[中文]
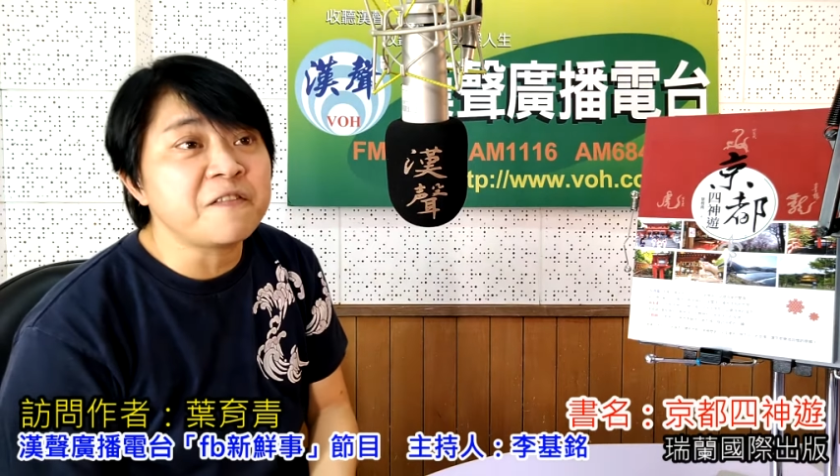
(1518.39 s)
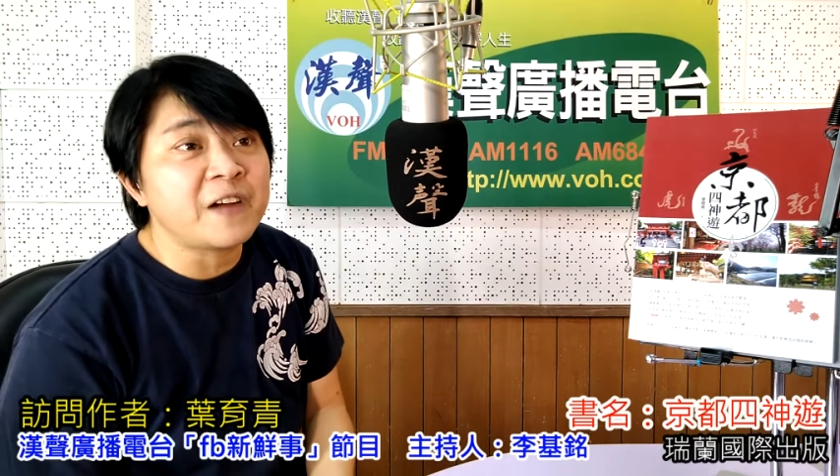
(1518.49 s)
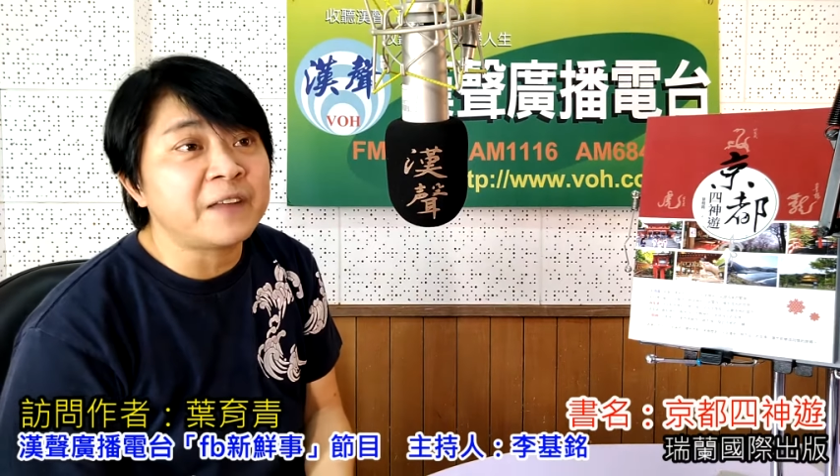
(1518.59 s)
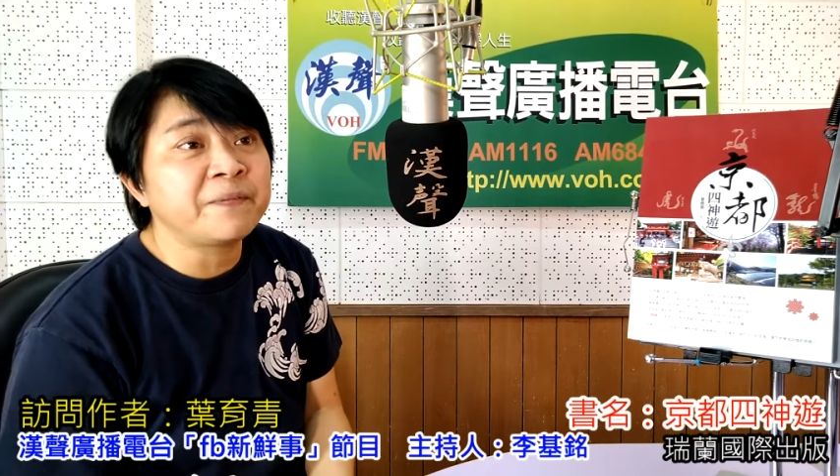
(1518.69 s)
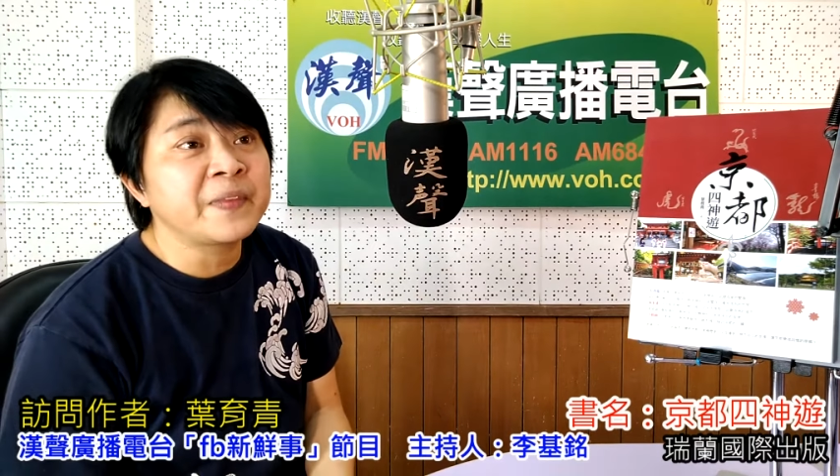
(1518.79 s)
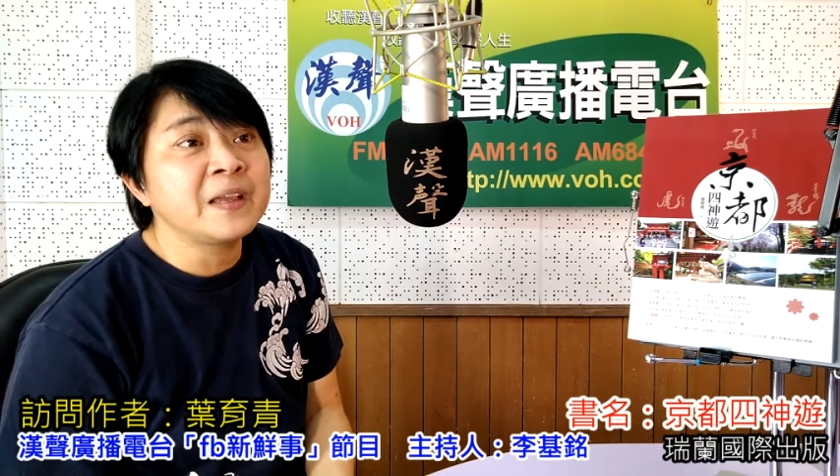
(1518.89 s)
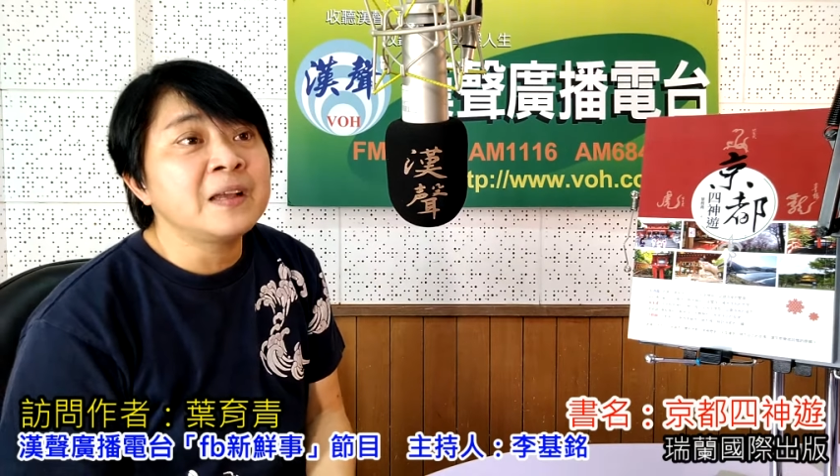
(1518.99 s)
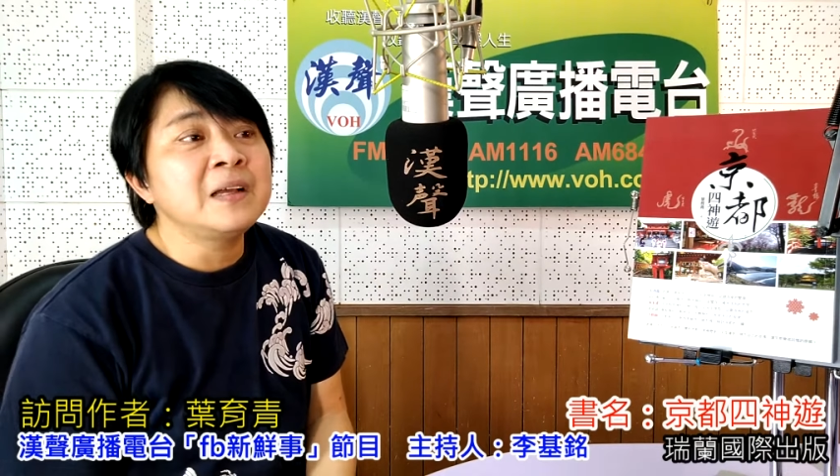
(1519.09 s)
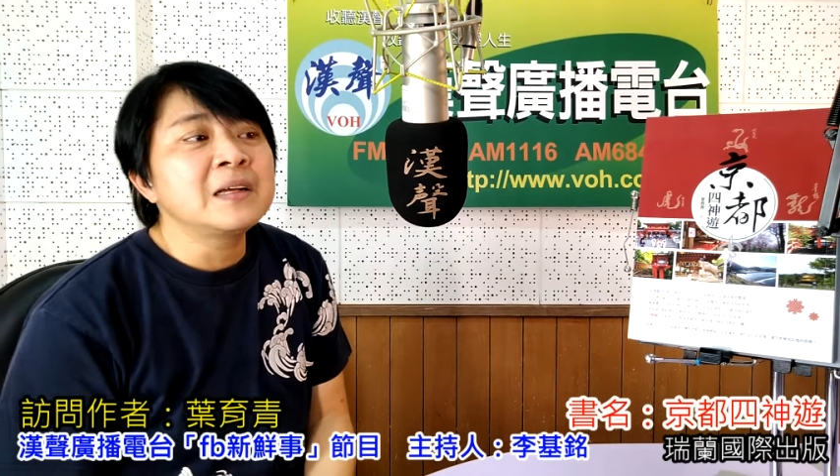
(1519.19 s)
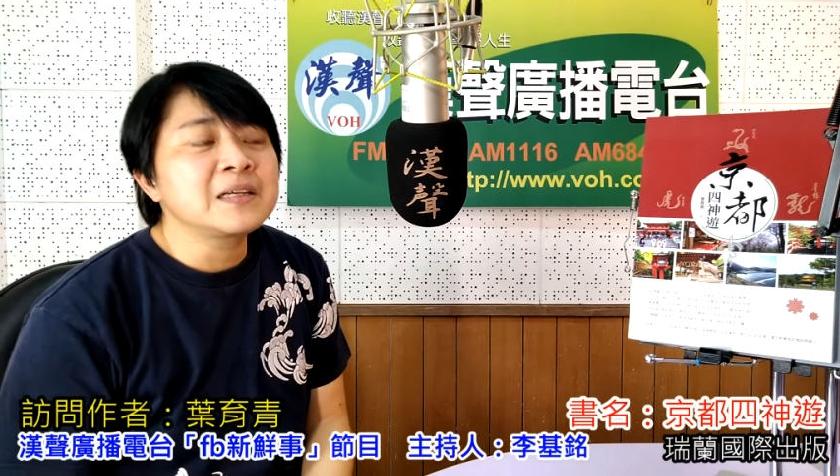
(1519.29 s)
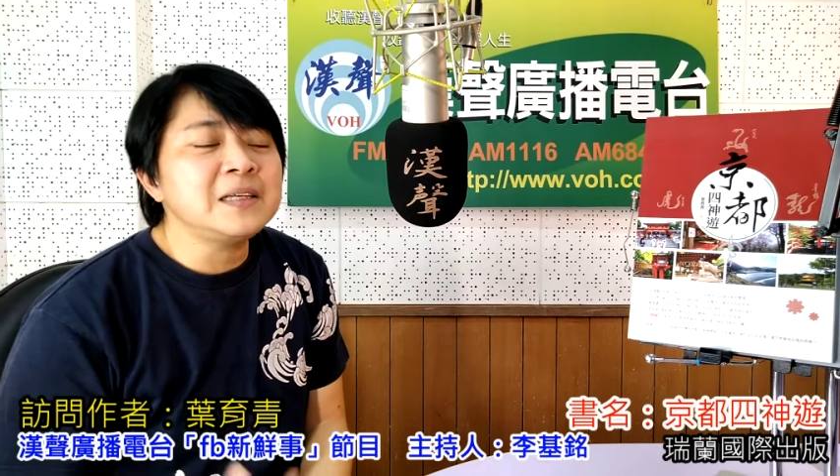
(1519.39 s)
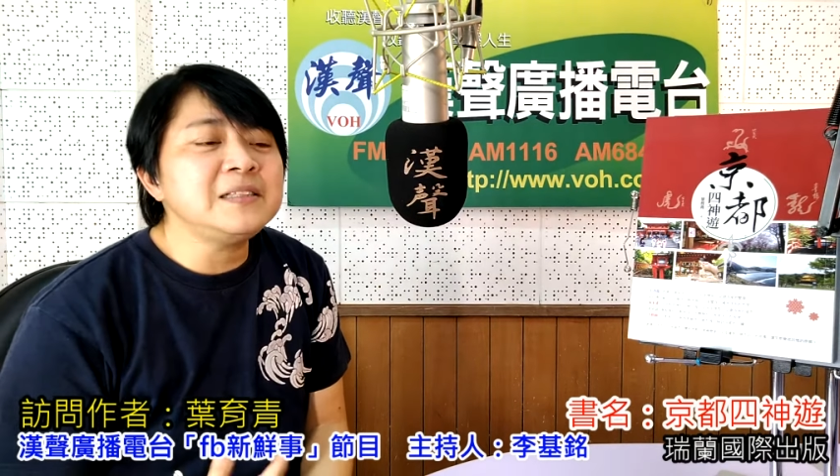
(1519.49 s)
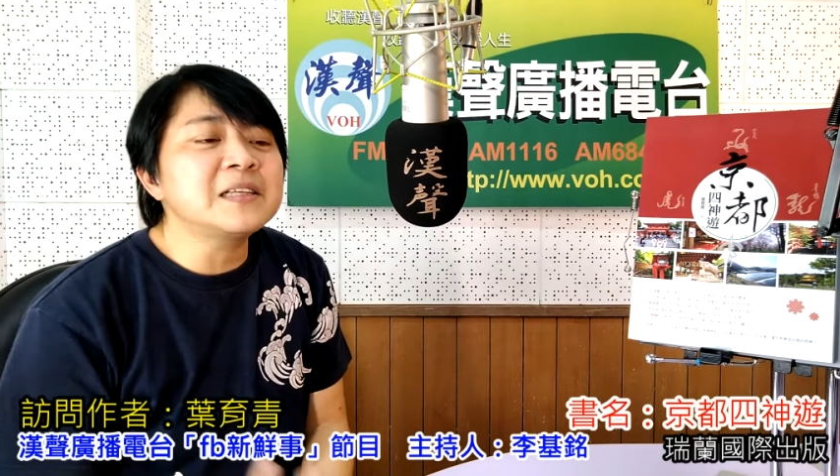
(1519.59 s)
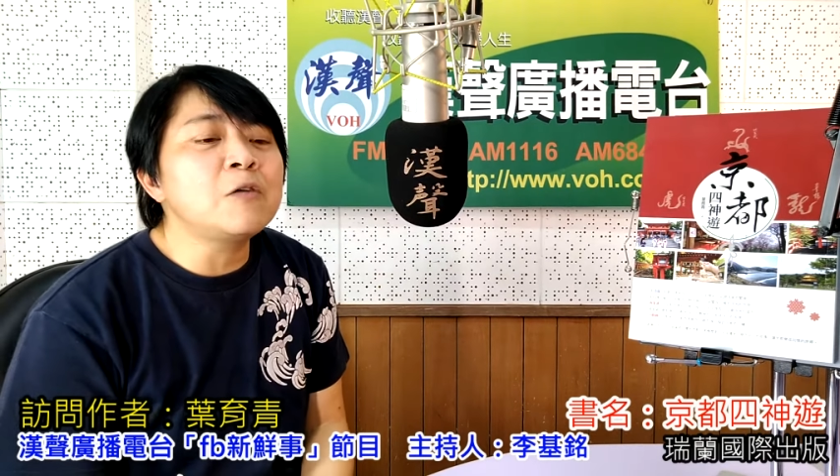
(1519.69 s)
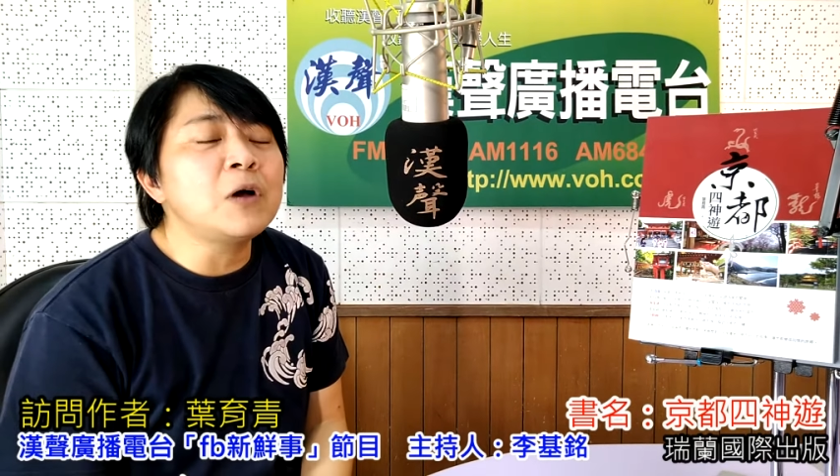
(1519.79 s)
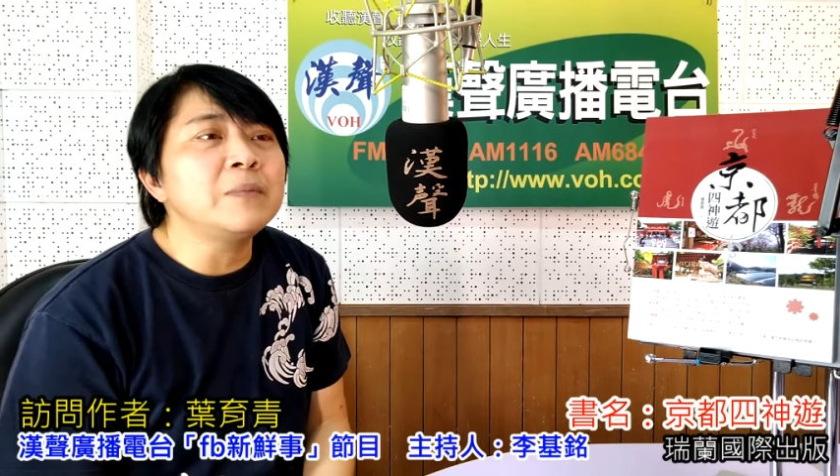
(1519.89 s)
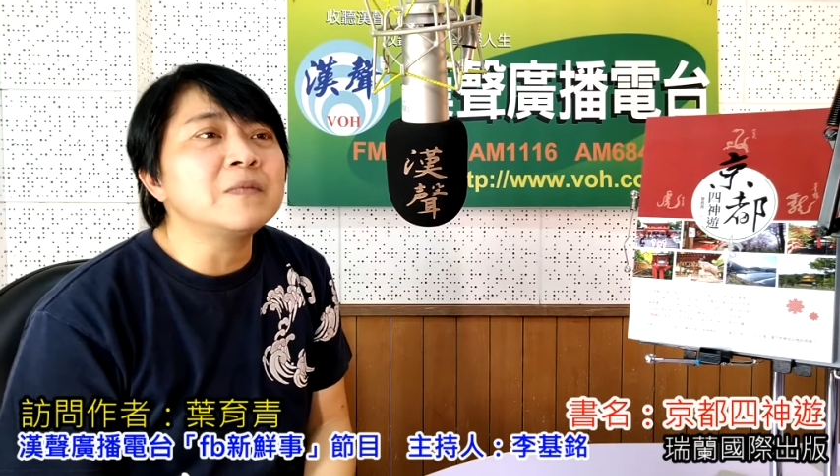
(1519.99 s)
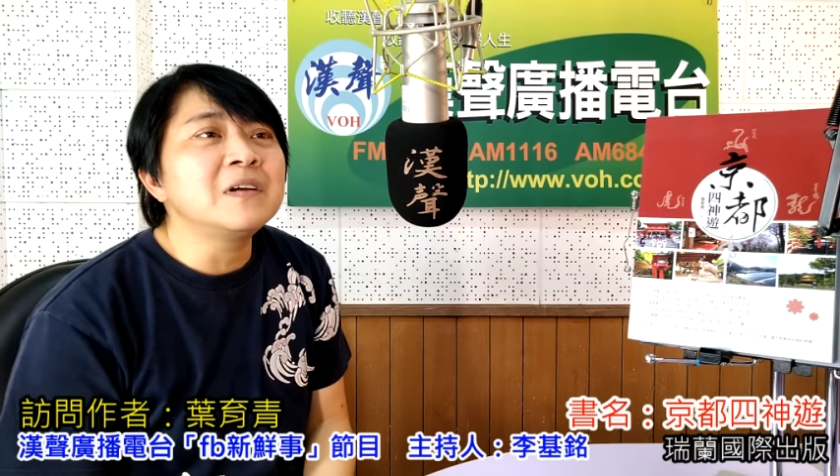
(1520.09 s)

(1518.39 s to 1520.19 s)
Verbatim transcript: 饭。嗯，可以你在外就